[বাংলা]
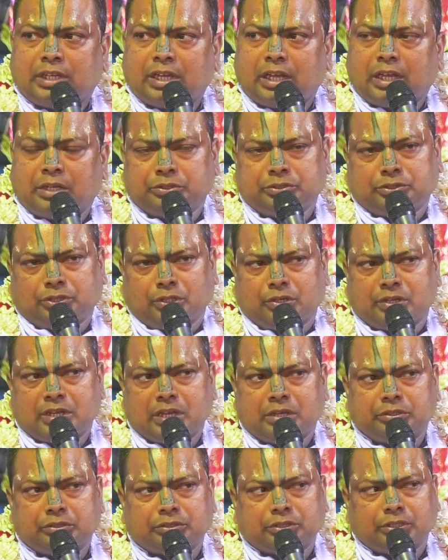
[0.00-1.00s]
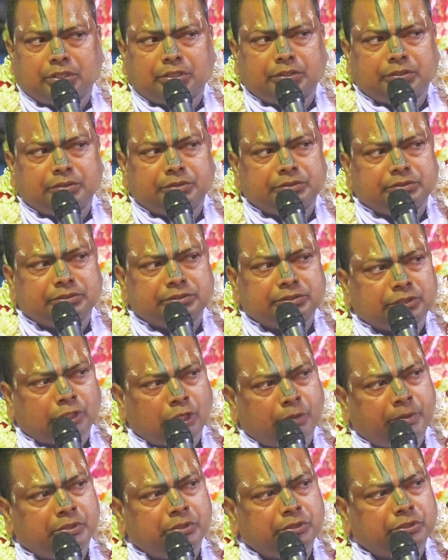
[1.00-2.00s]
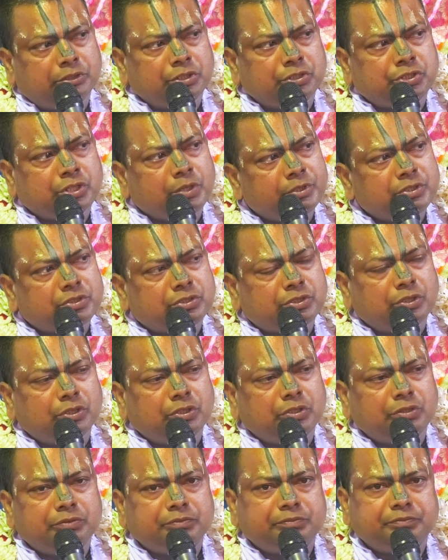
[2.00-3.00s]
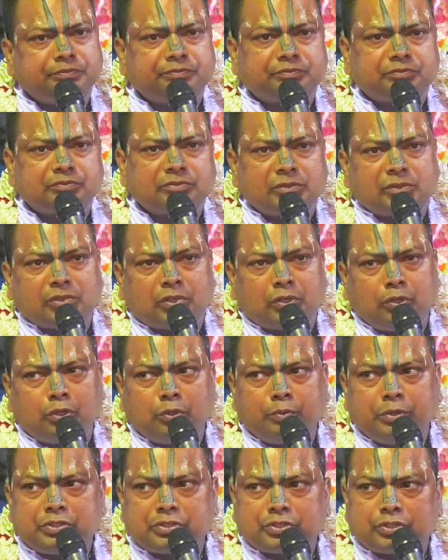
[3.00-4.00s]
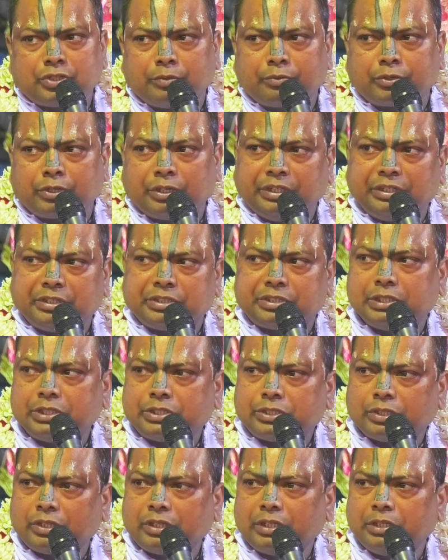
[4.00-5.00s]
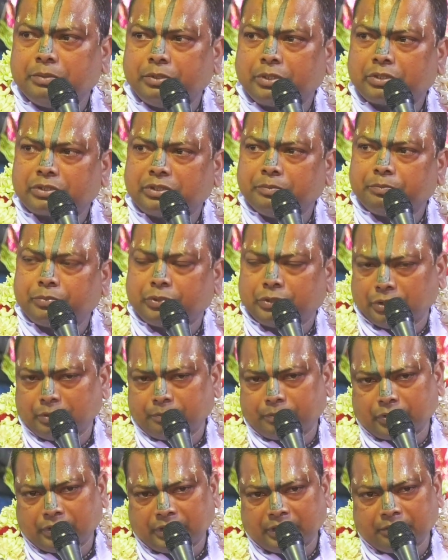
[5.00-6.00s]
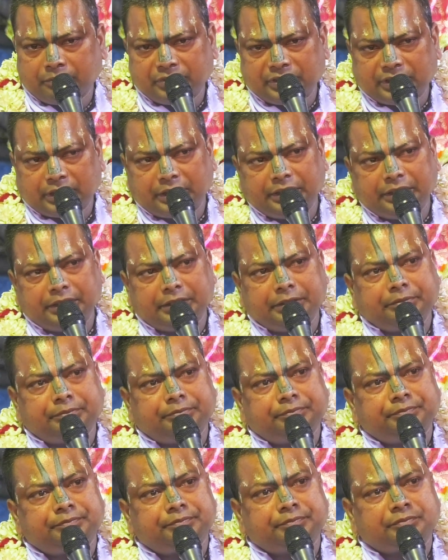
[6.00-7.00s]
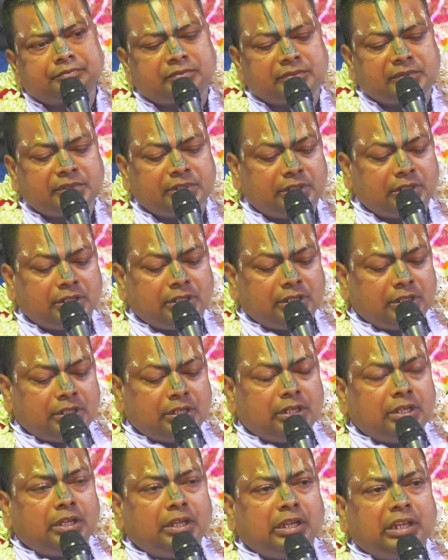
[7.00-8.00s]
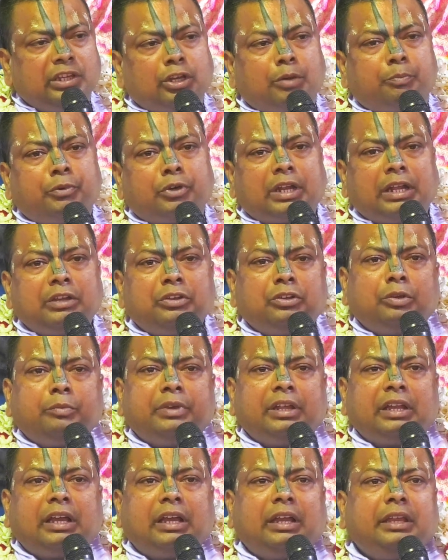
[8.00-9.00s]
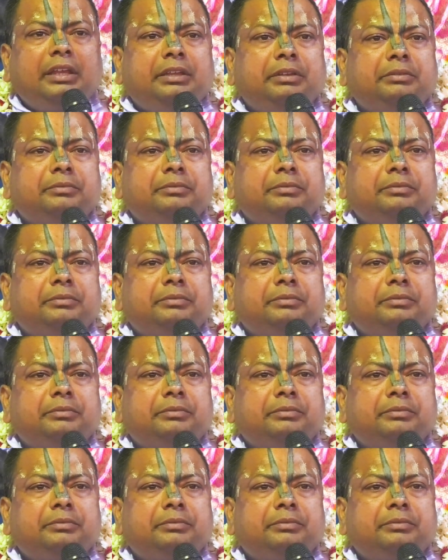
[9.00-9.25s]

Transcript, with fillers: আহত অনাহত রবাহত সমস্ত গুরু বৈষ্ণবগণের শ্রীচরণে ভক্তিপূর্ণ প্রণাম জানিয়ে এই অপরাহ্ন বেলায়